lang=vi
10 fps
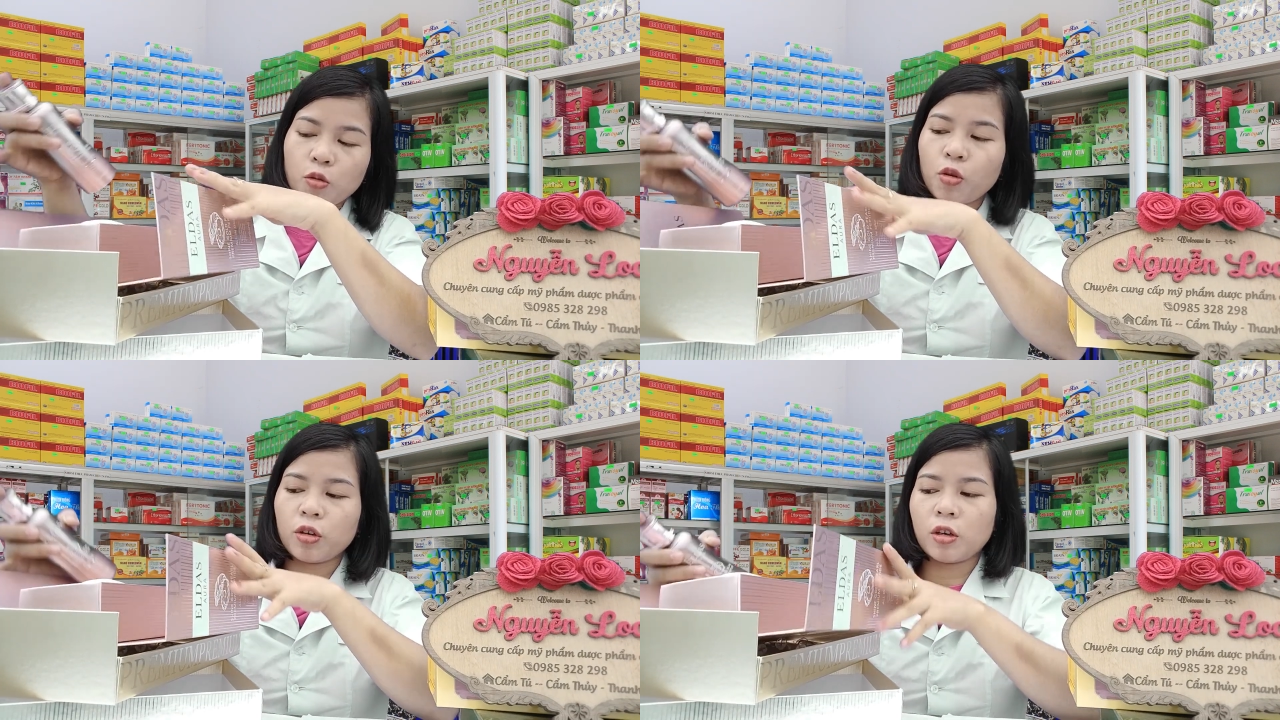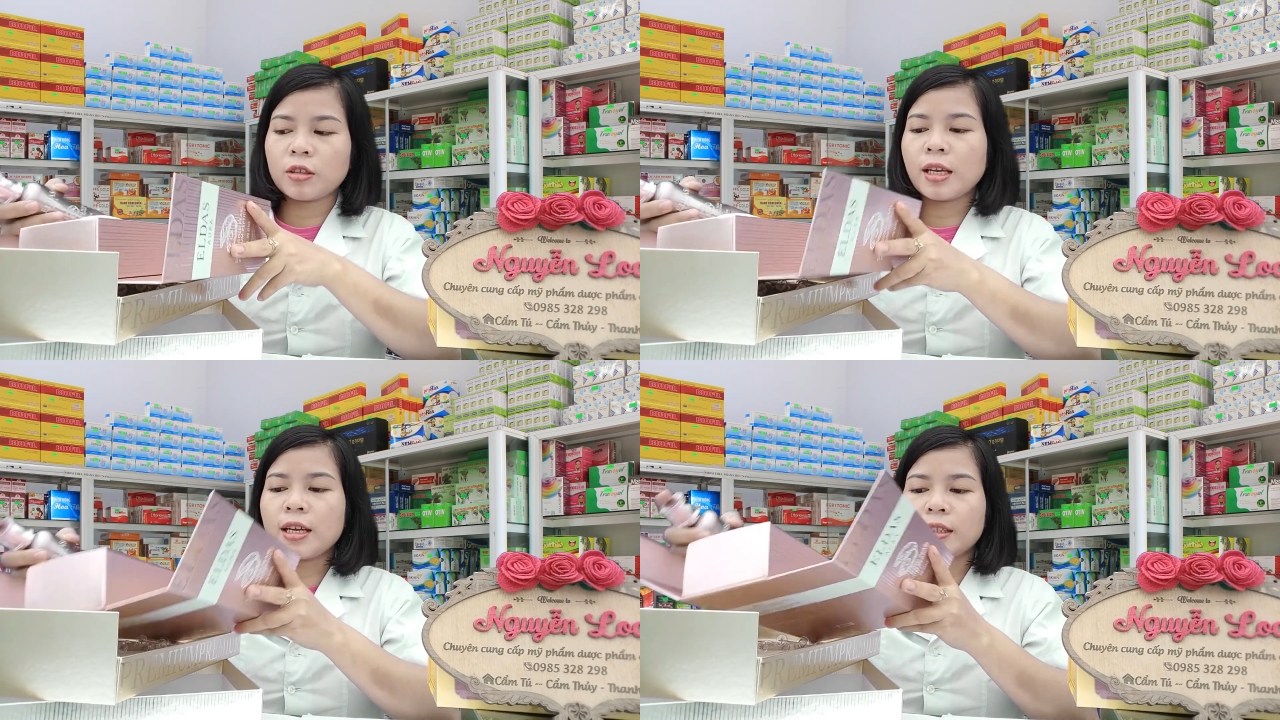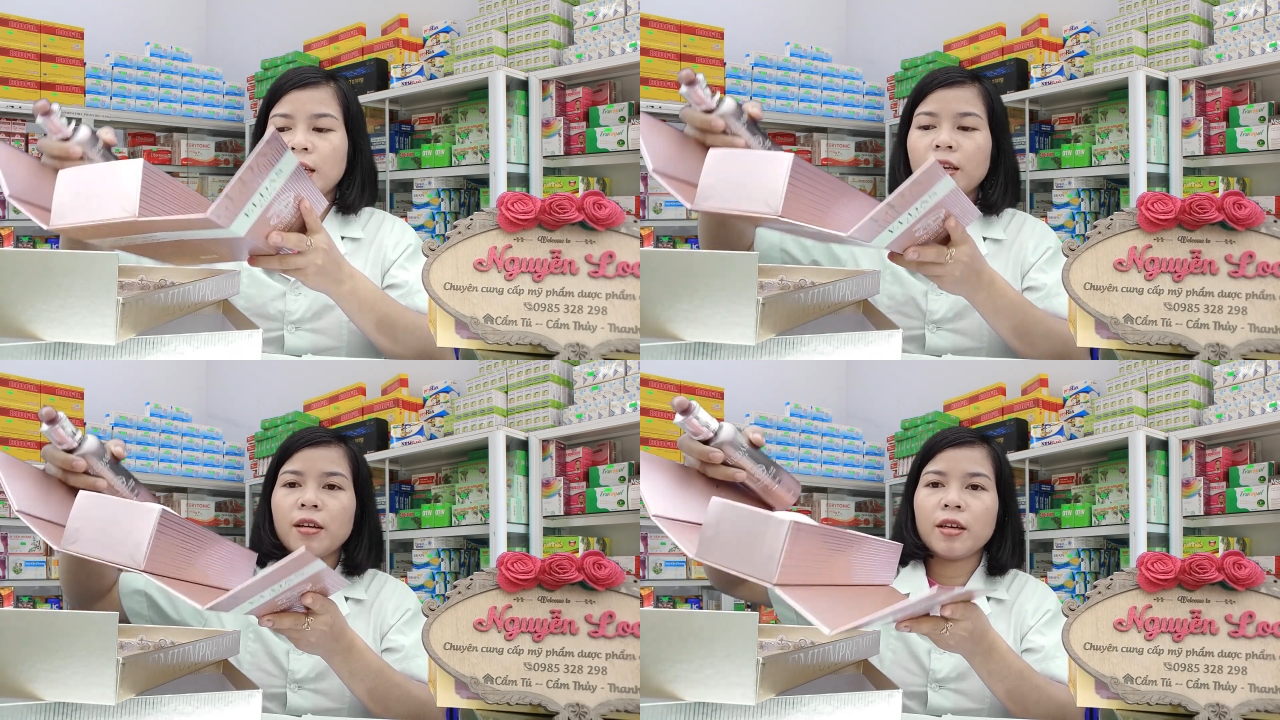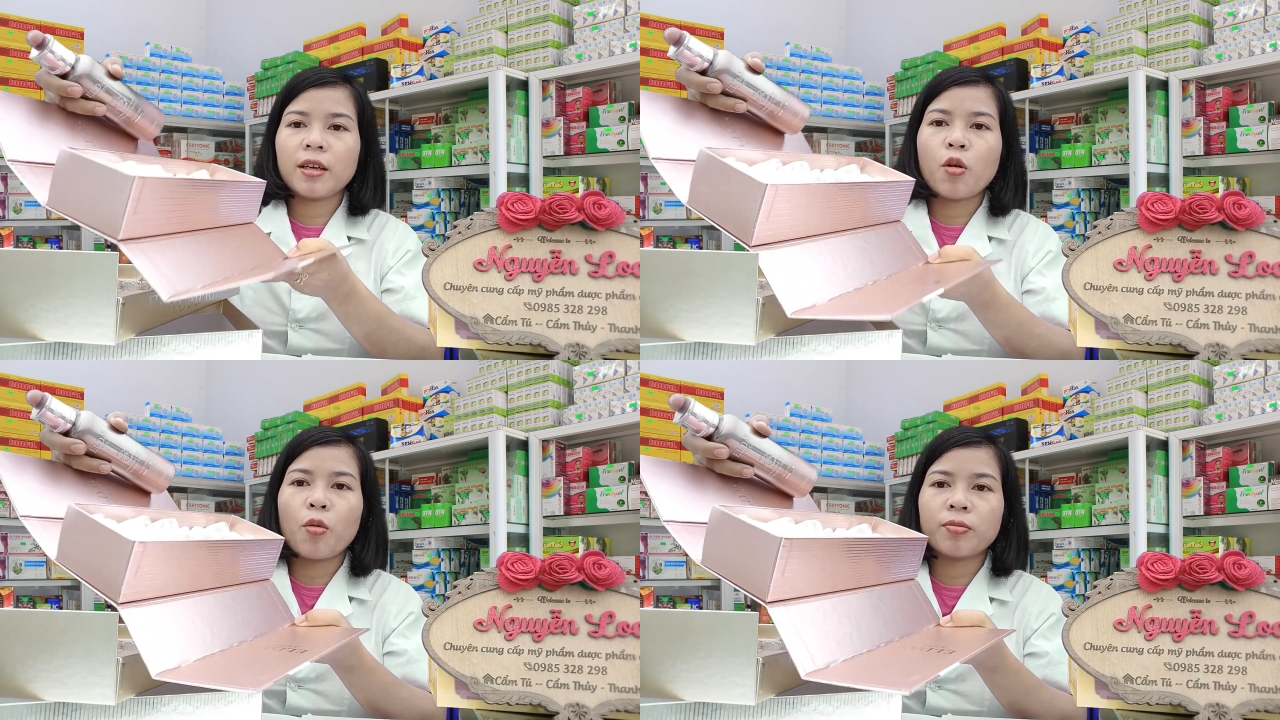Nó rất là tiện lợi, cái
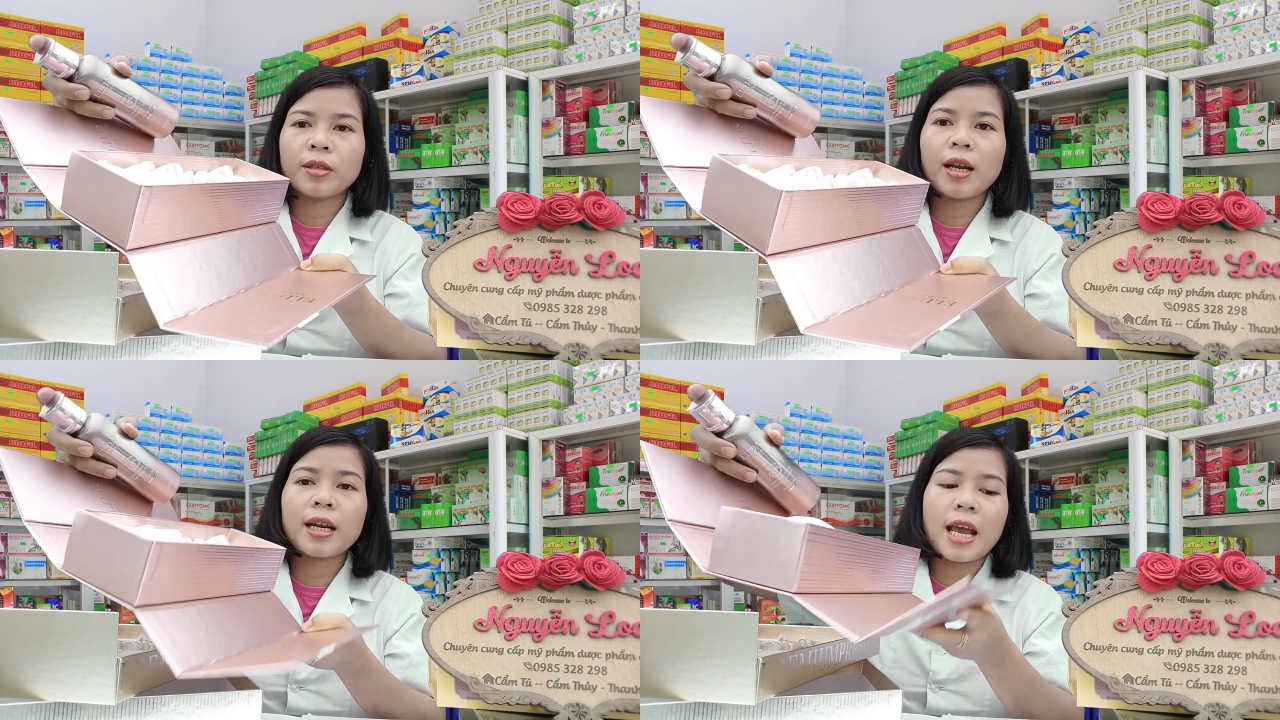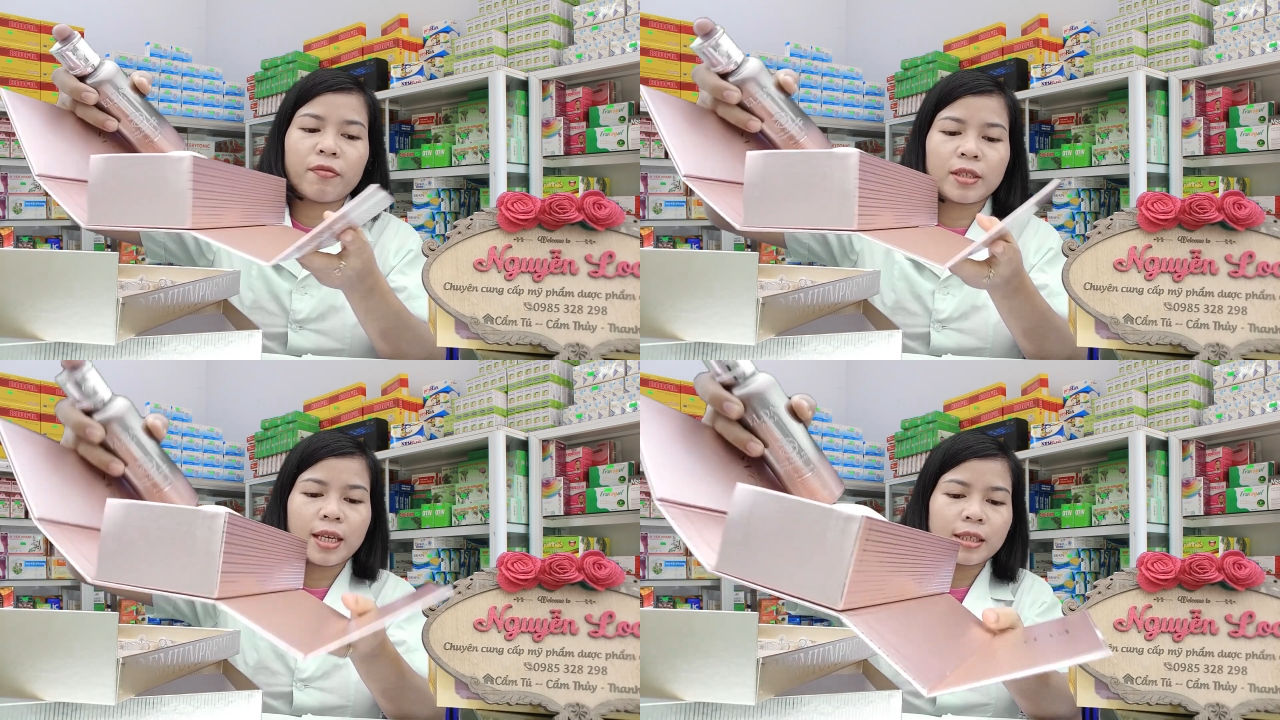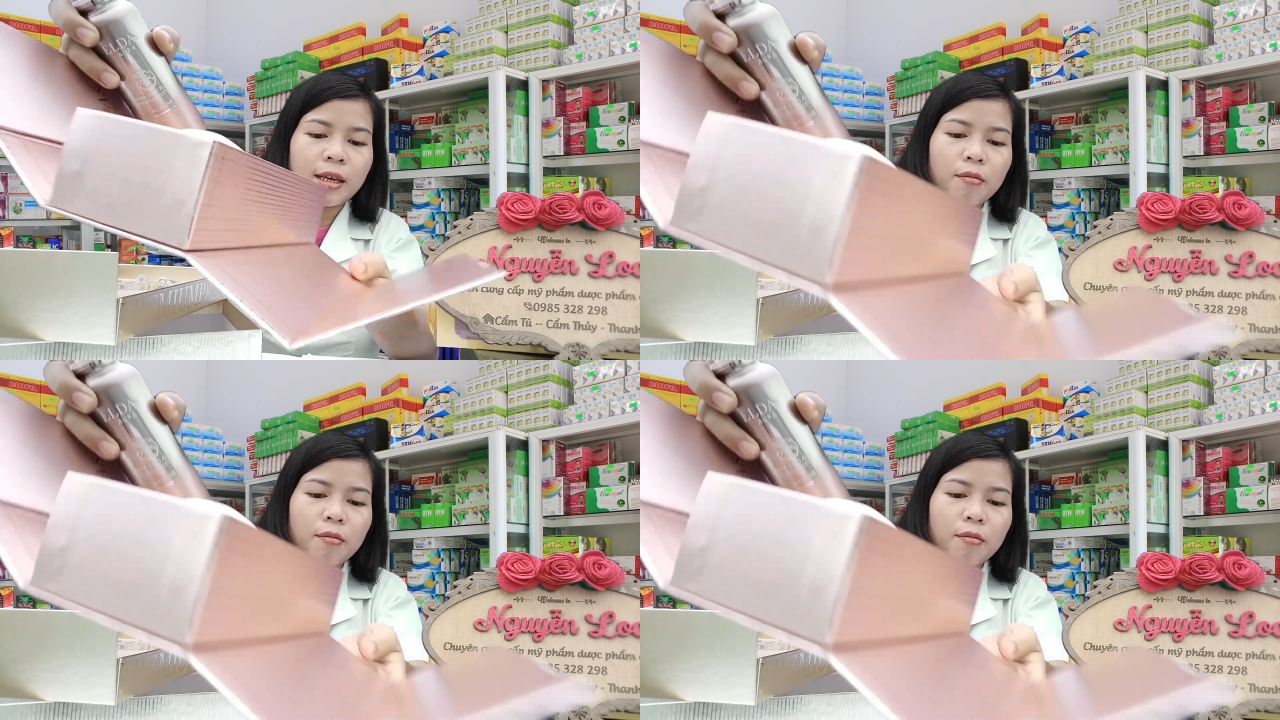hộp rất là đẹp và sang trọng luôn